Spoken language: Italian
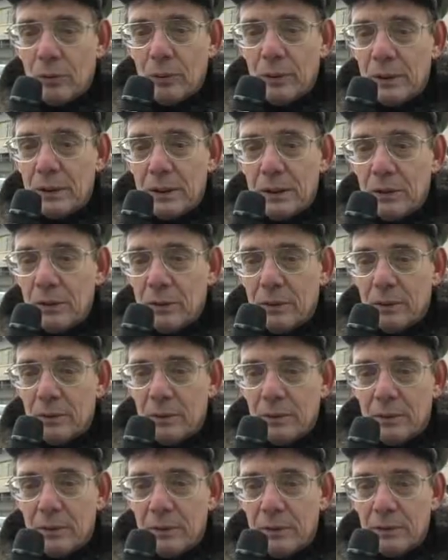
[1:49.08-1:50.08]

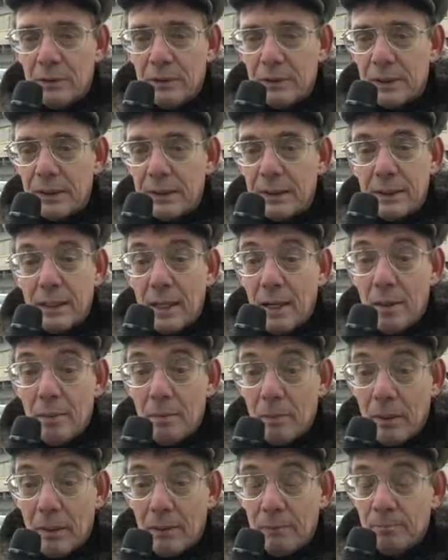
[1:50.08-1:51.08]
questo
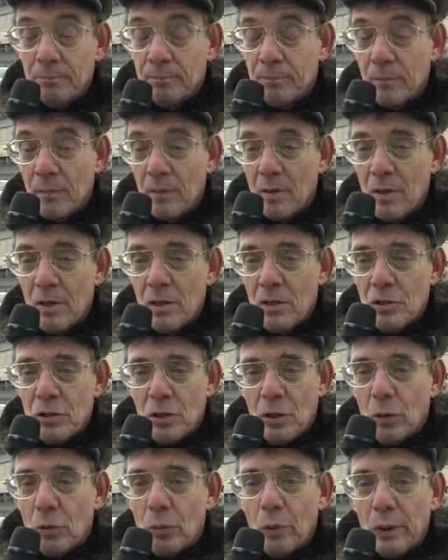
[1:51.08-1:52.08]
sistema
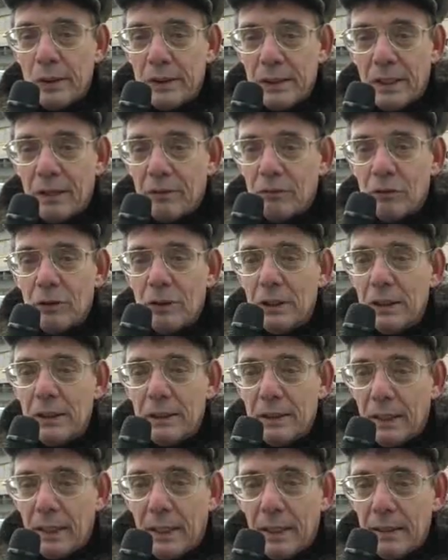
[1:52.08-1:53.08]
c'è un quacervo di
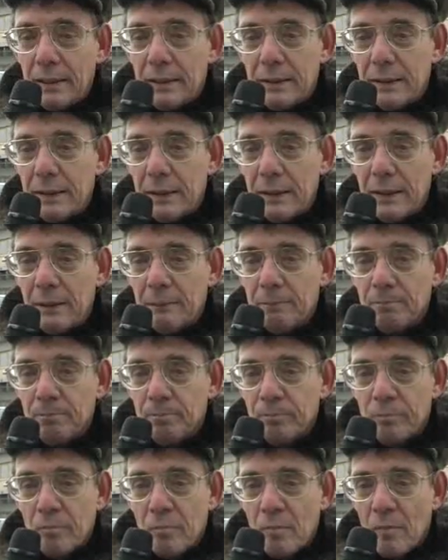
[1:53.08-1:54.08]
interessi
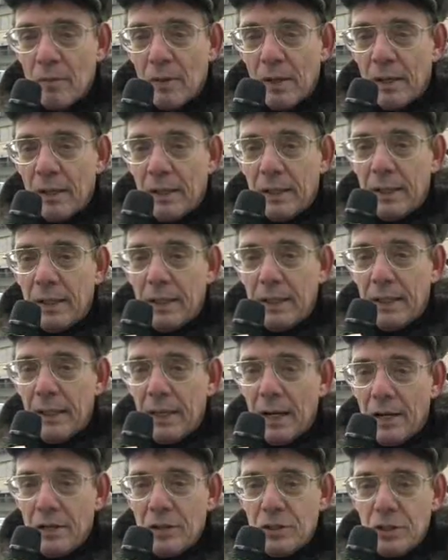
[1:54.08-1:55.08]

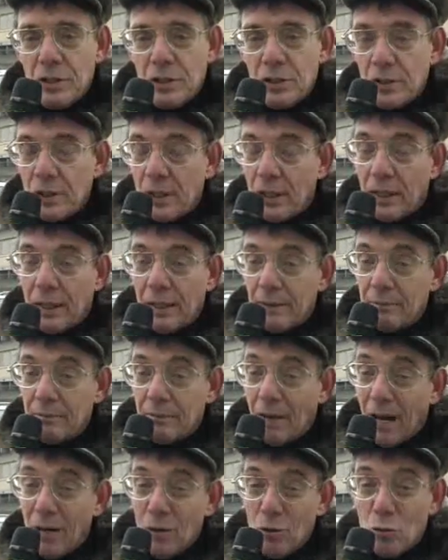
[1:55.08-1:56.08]
che agisce
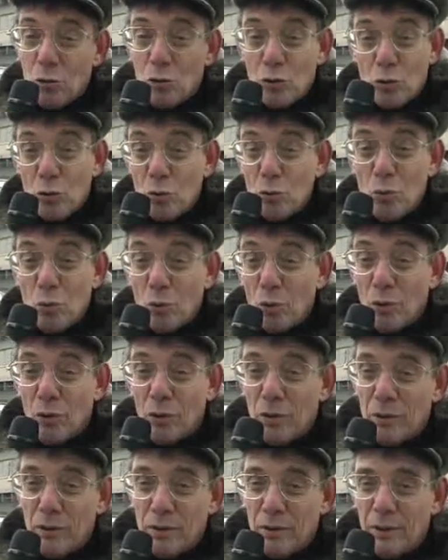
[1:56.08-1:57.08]

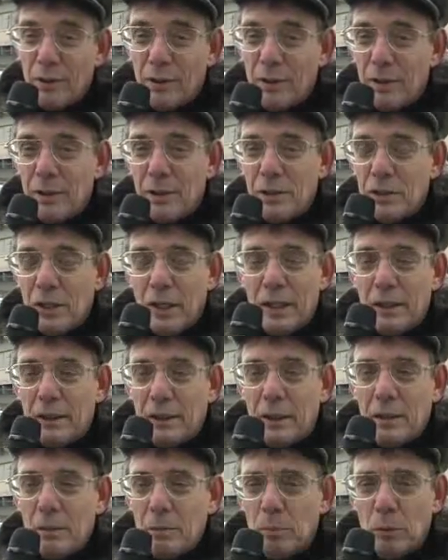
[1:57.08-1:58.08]
all'oscuro, i, i,
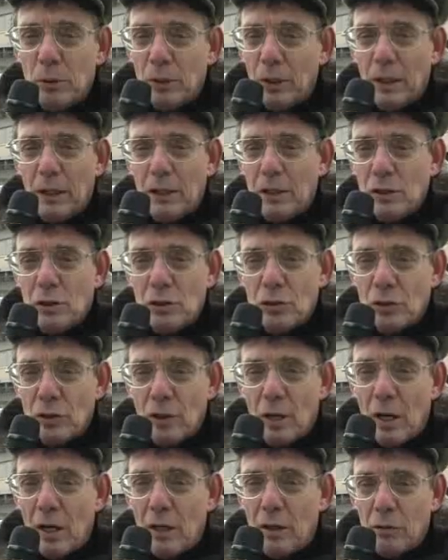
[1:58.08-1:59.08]
centri di potere
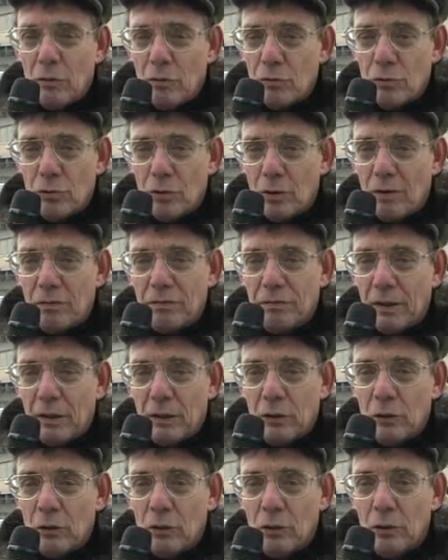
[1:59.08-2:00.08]
decisionale non sono
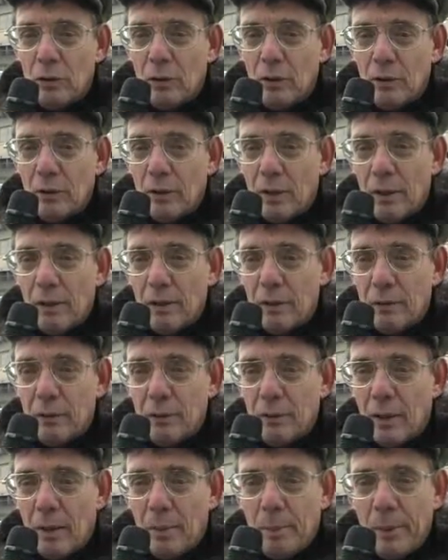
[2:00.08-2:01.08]
affatto
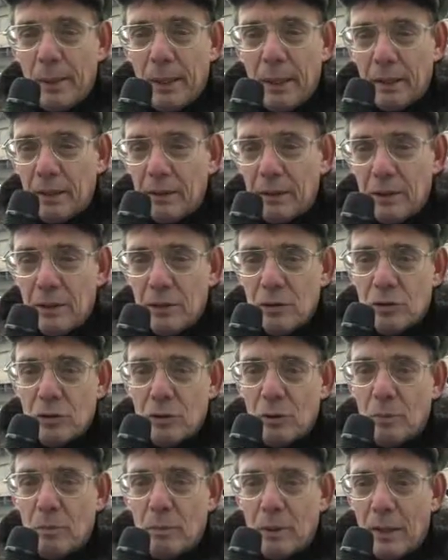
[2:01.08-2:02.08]
eh, aperti,
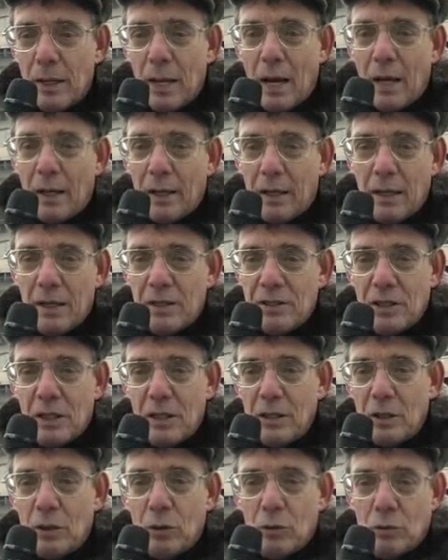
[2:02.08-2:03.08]
insomma, neanche le
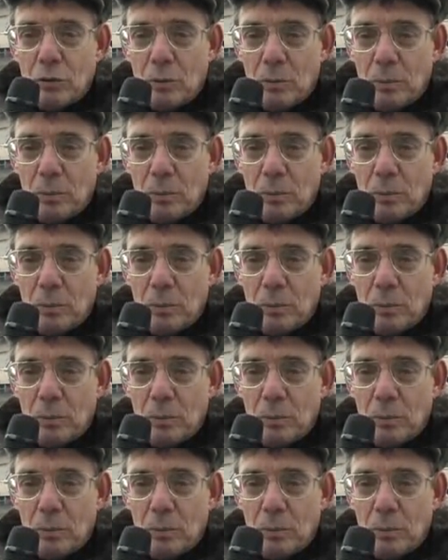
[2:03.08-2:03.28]
sedi in cui si